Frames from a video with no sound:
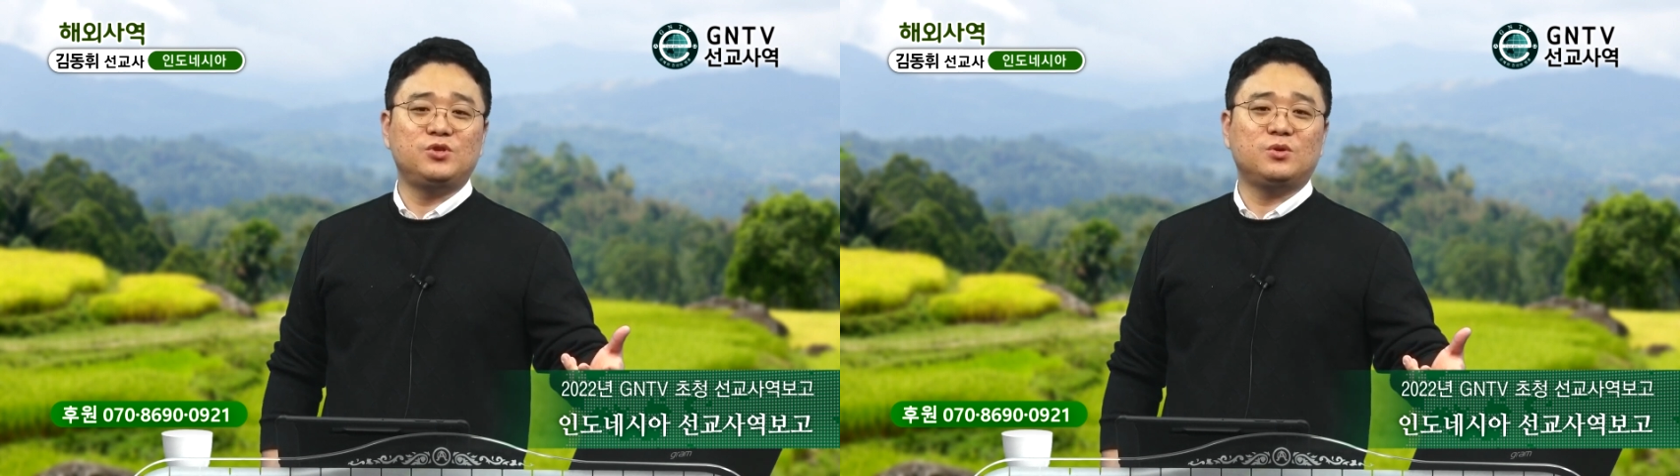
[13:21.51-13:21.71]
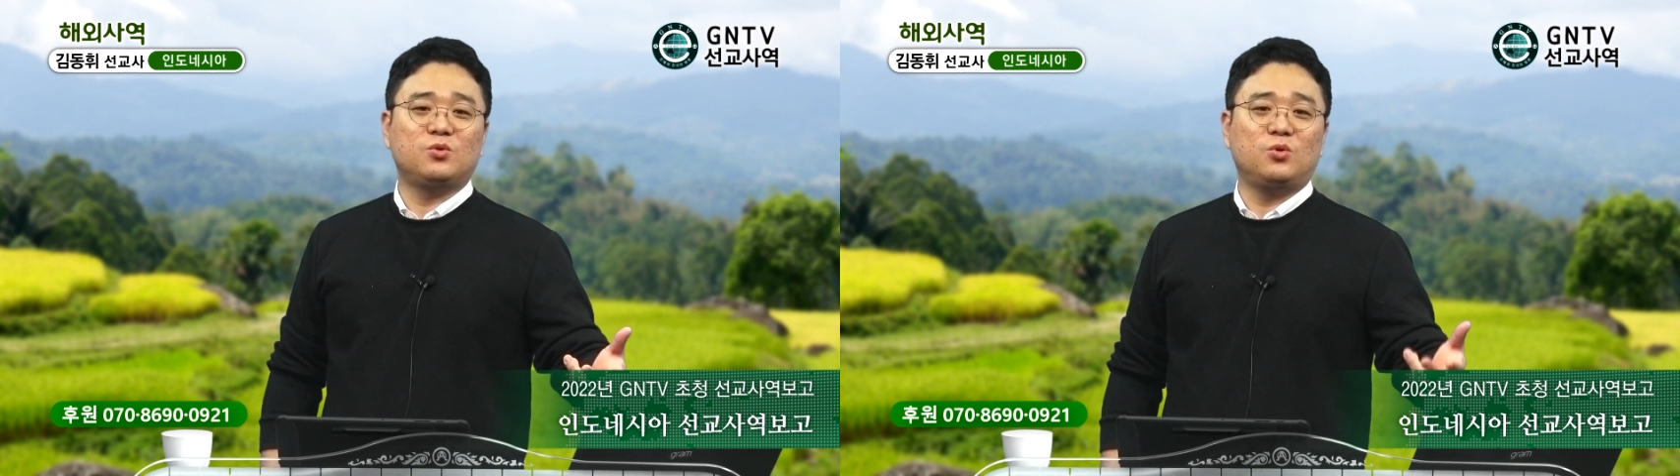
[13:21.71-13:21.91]

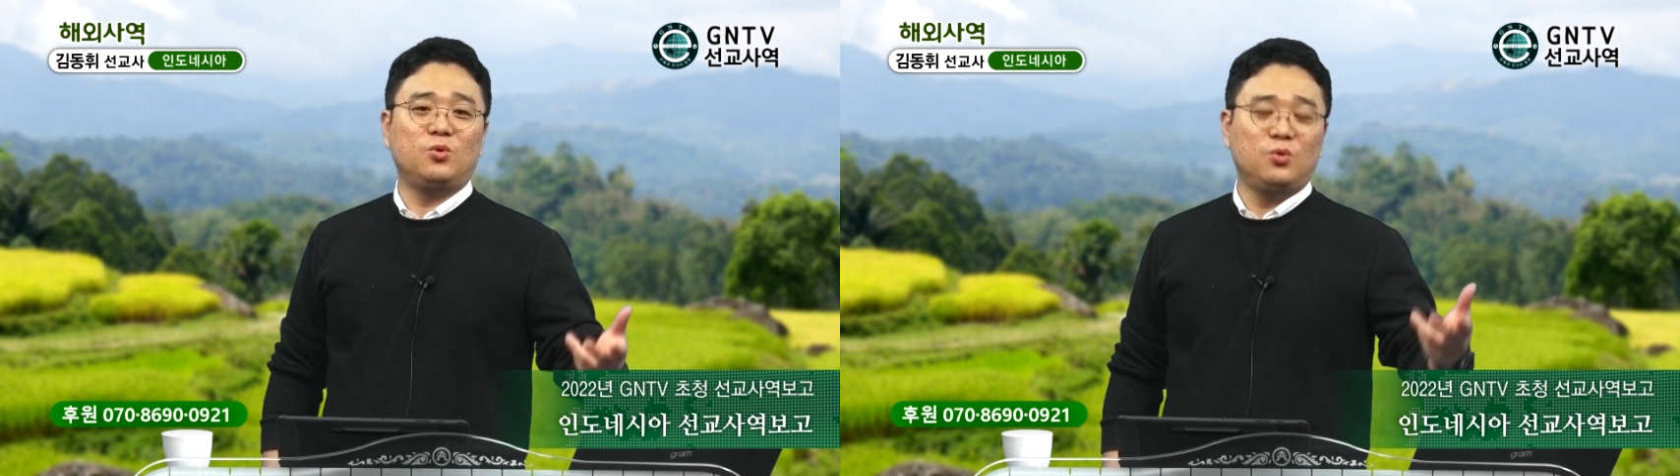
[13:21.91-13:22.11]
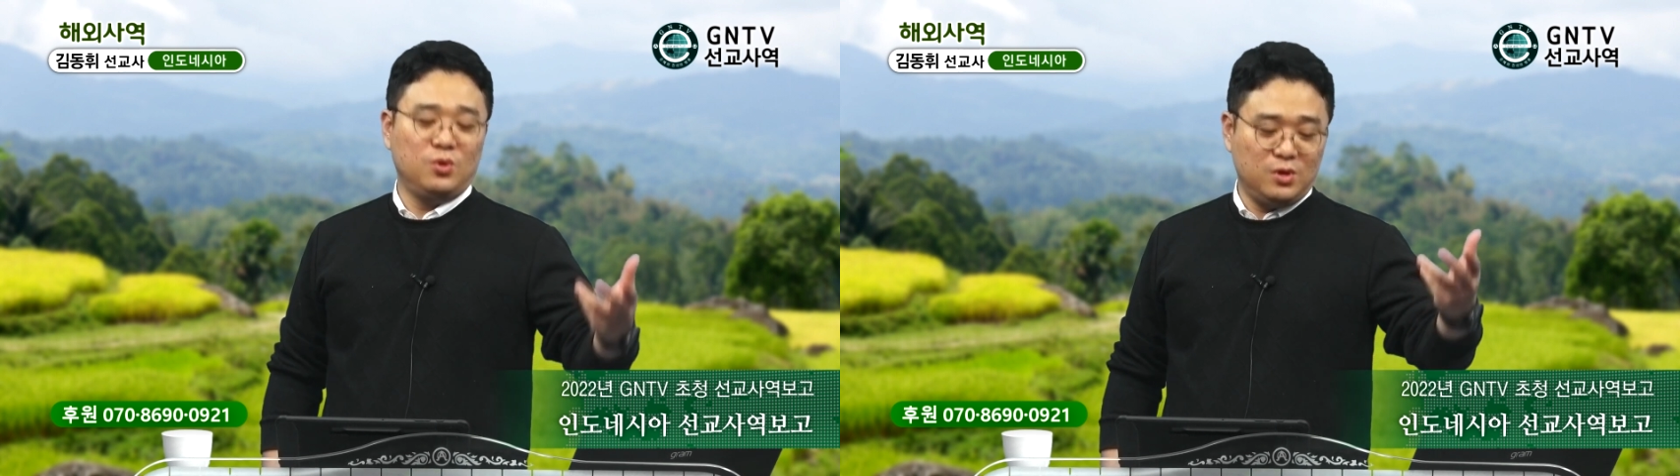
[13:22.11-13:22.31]

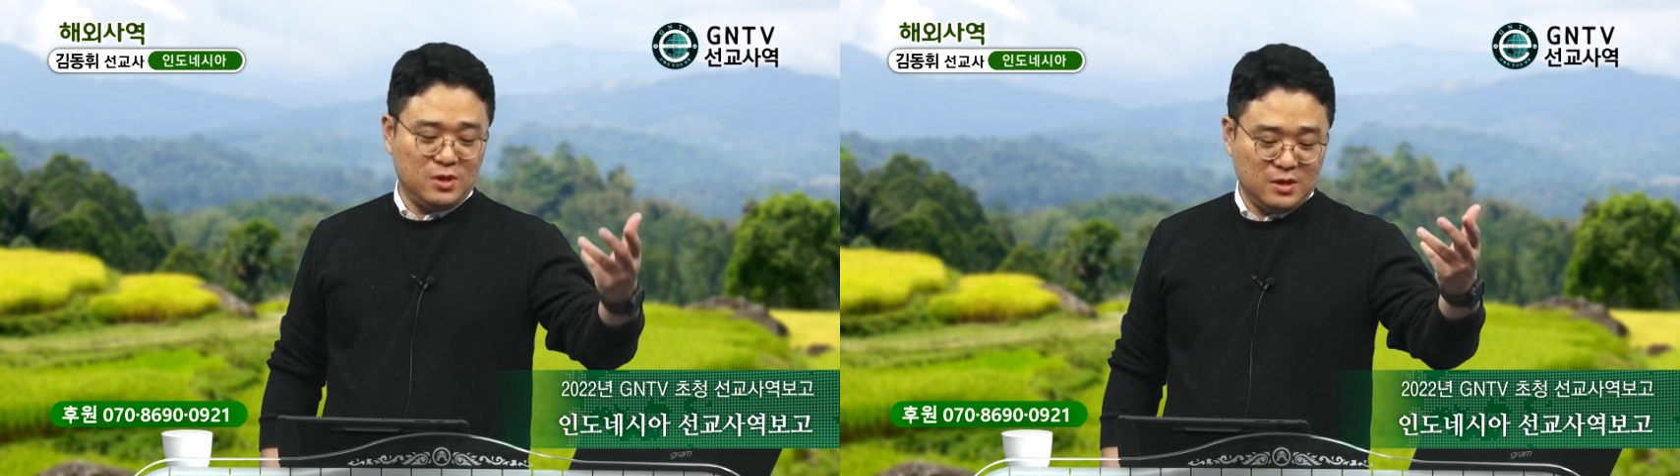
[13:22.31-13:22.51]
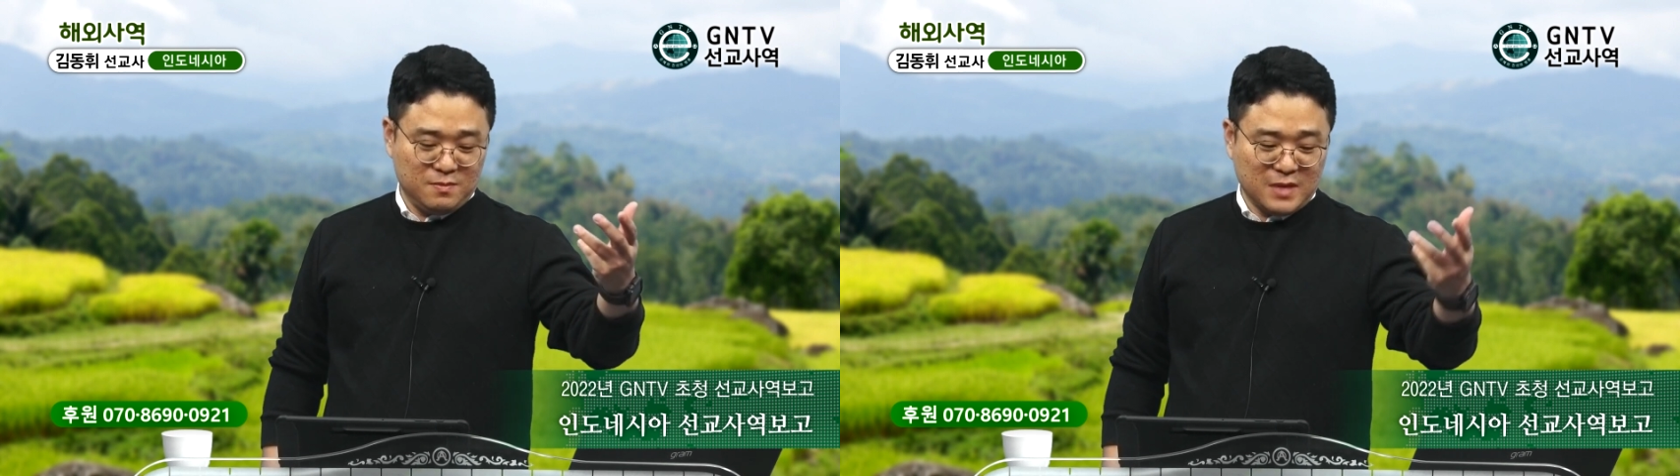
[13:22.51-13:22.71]
있고
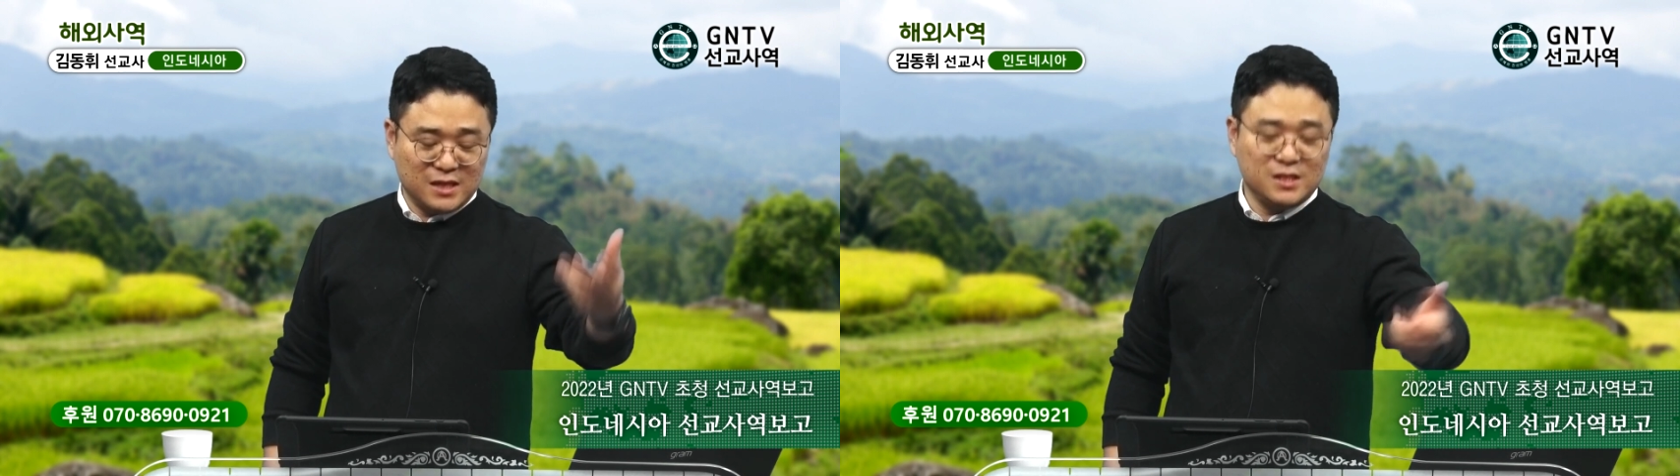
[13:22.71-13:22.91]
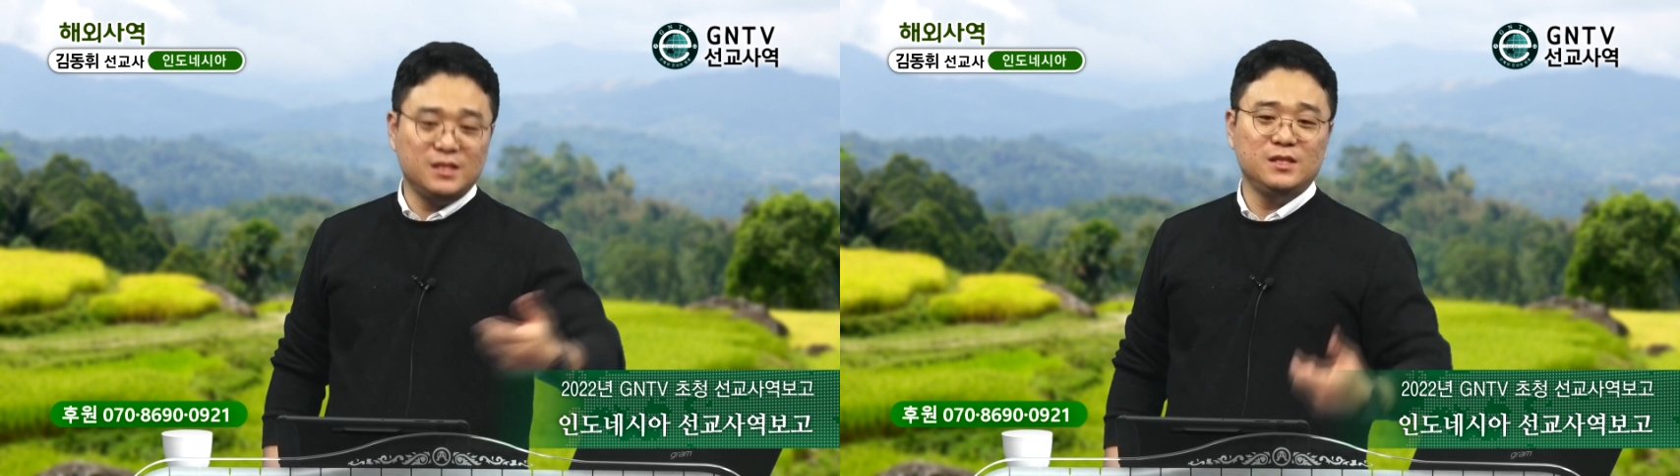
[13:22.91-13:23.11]

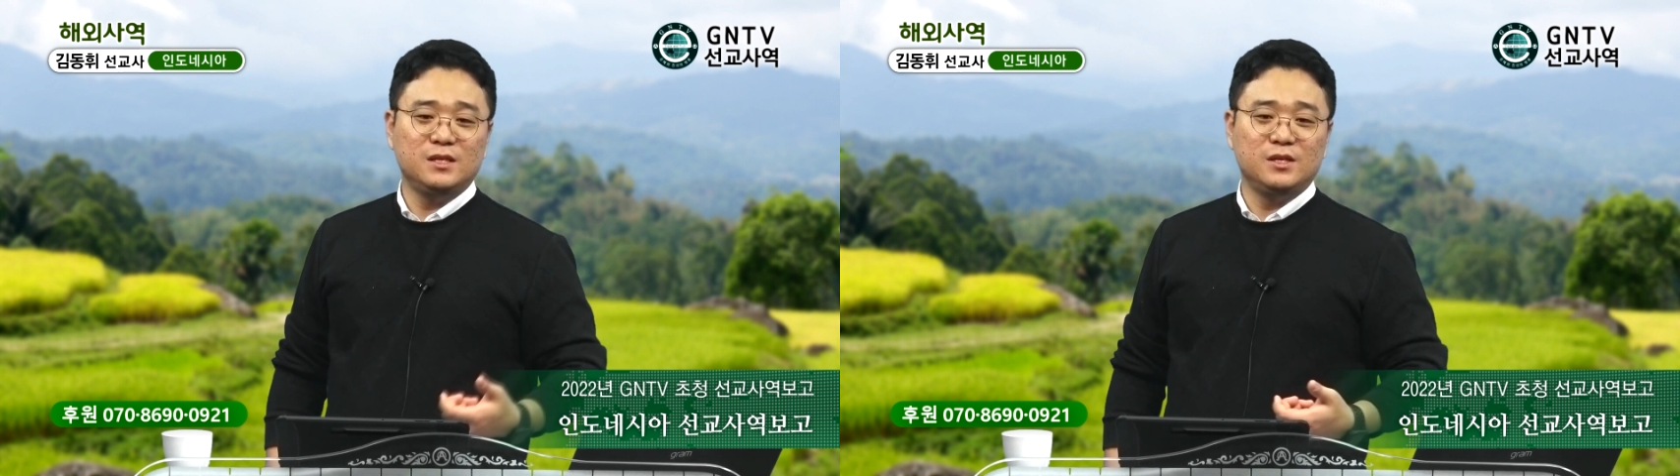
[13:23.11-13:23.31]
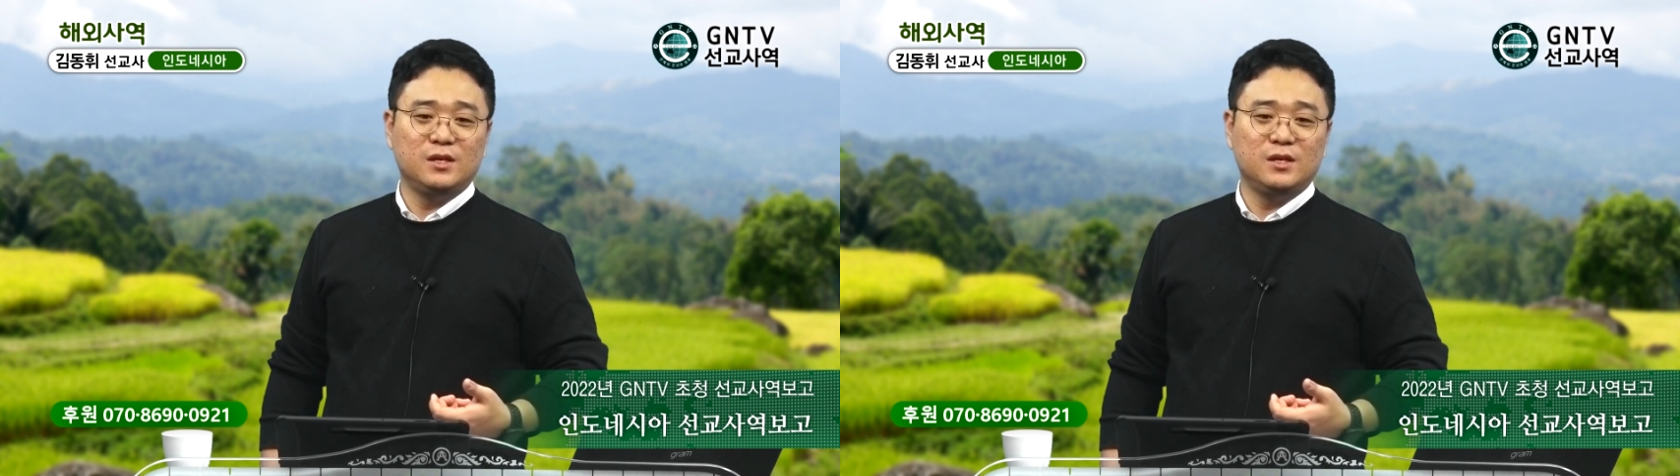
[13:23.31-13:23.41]
많은